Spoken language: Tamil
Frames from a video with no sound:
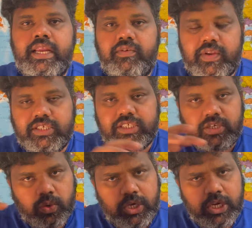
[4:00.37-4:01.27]
இன்ஃப்ளேஷன்
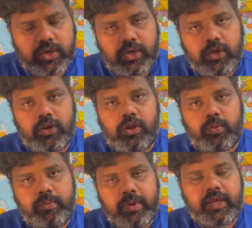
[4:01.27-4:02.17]
டுவெண்ட்டி டுவெண்ட்டில
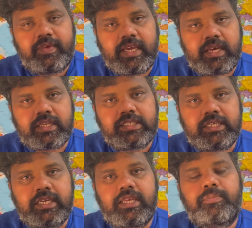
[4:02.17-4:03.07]
ரொம்ப ஹெவியாக
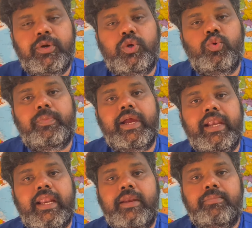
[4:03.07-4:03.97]
இருந்துச்சு இப்போ டூ
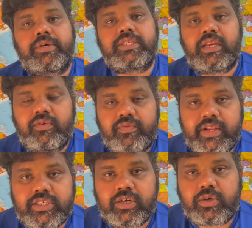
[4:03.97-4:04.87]
பாயிண்ட் நைன் பர்சன்ட்
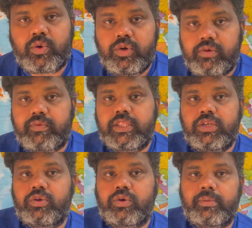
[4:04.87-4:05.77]
இன்ஃப்ளேஷனை கொண்டு
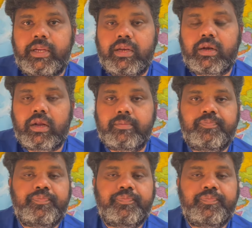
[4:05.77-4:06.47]
வந்துட்டோம் அப்படின்றாங்க